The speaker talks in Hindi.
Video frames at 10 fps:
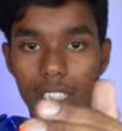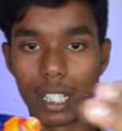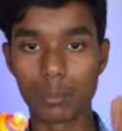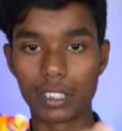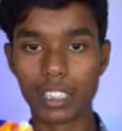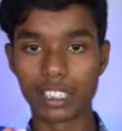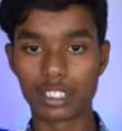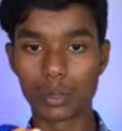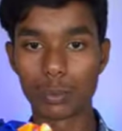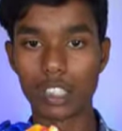एक यहाँ पे ये
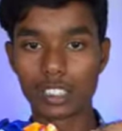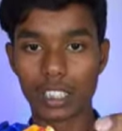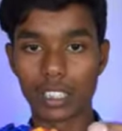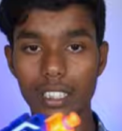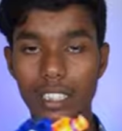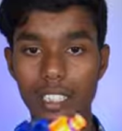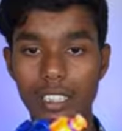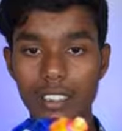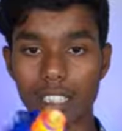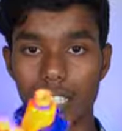एक्स्ट्रा बुलेट्स रखने के
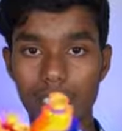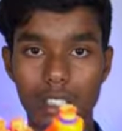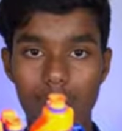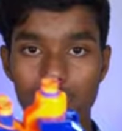लिए जगह है